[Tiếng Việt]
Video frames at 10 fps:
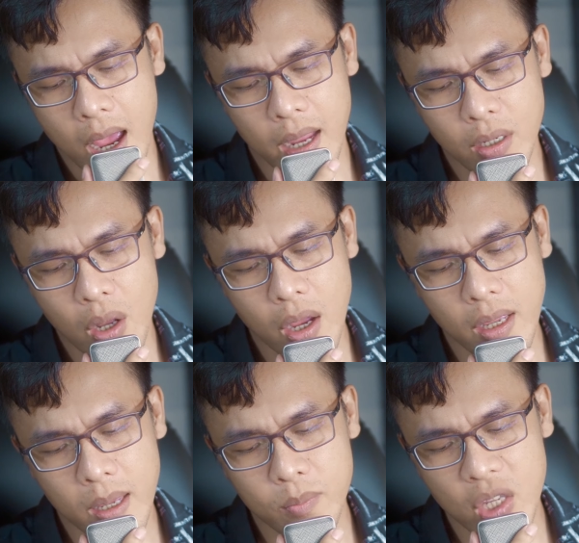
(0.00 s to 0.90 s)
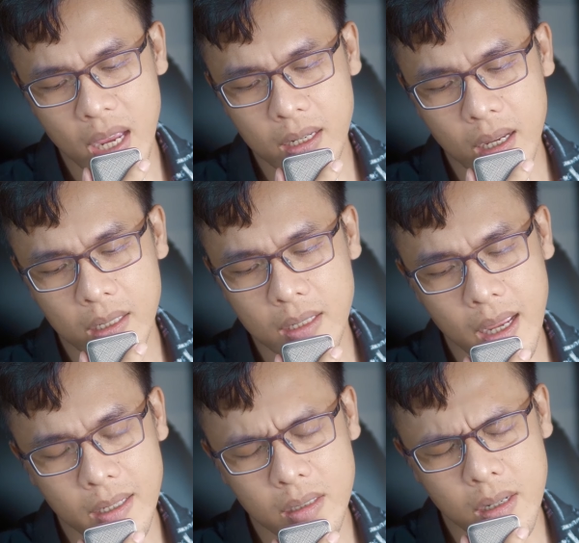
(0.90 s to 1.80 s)
hãy nói em chẳng cần
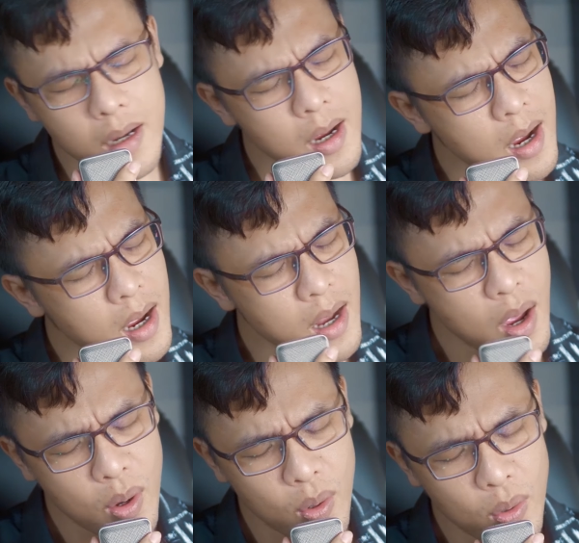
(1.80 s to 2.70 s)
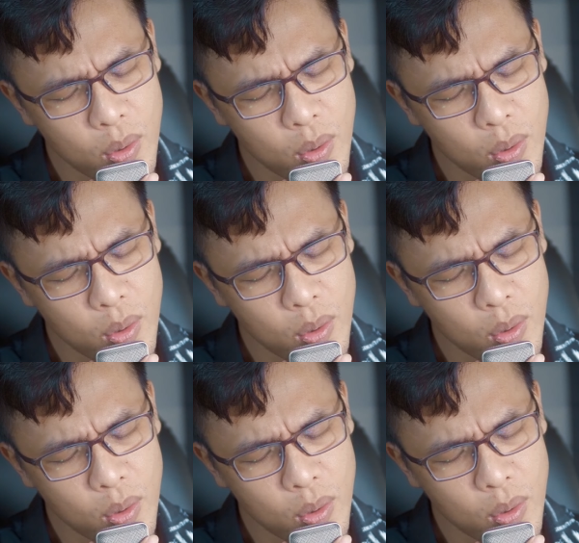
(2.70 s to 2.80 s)
anh nữa đâu